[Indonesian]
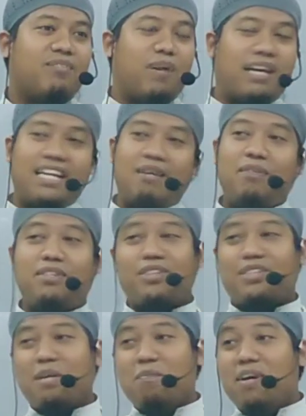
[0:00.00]
Maka Nabi
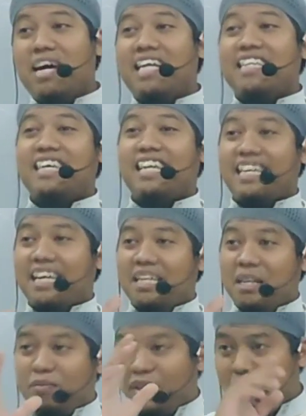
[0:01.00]
SAW
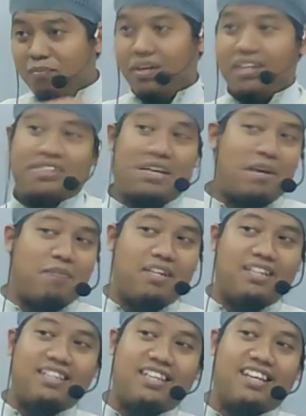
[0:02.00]
mengajarkan kepada para
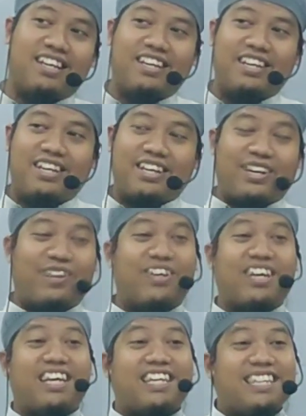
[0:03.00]
sahabatnya, kalau
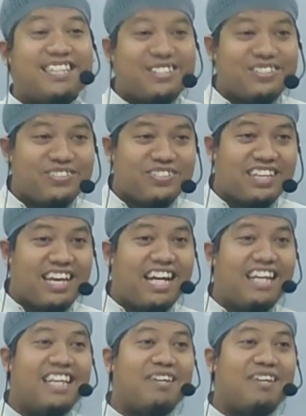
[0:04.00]
kayak gitu, nggak ada